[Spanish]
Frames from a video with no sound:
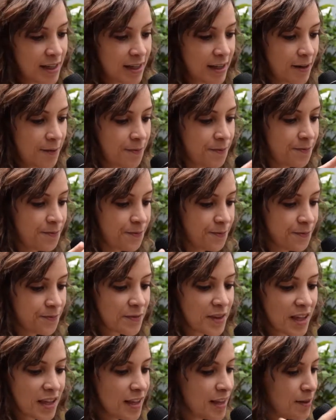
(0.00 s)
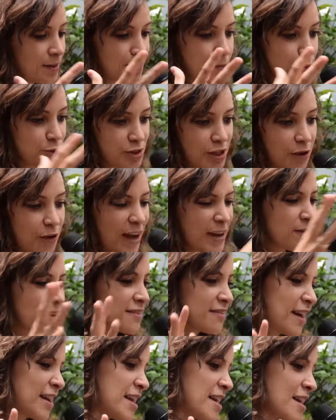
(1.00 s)
Em, ah y pusieron ahí
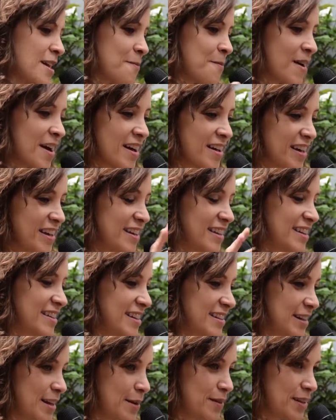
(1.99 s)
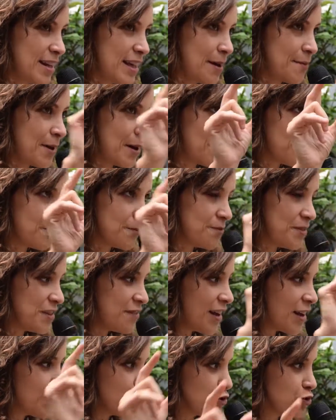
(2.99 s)
una tarima y, le, llamaron
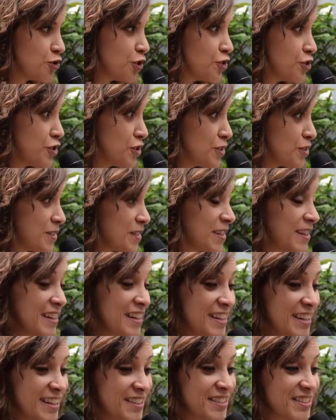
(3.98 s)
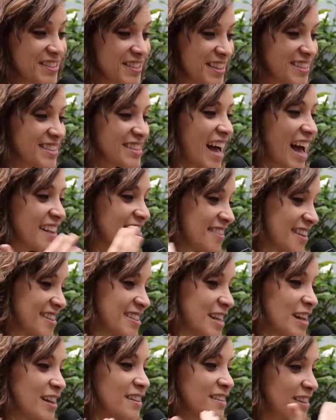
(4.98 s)
Viva los Dodgers. Y entonces antes
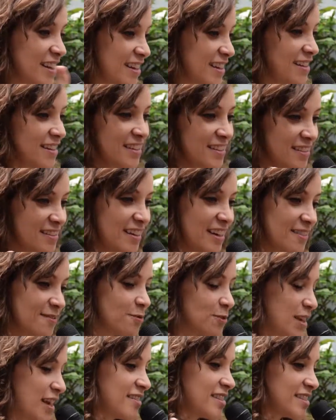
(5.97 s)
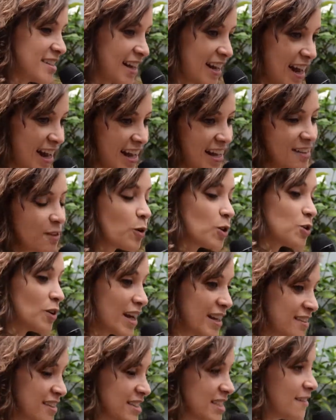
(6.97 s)
del, de, antes de que la gente, cuando
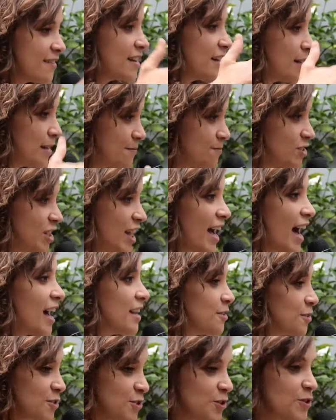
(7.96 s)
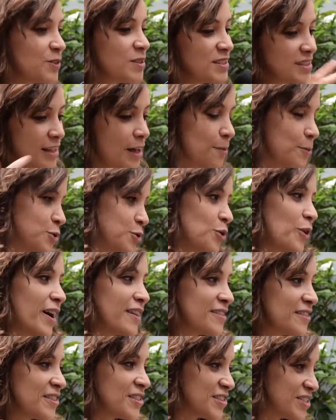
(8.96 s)
la gente estaba llegando y todo, estábamos
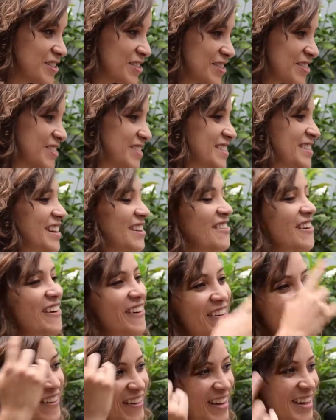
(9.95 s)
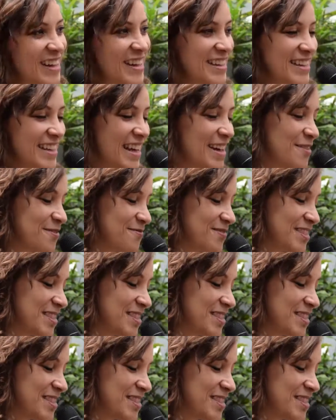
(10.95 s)
tocando nosotros. Y luego ah, ya.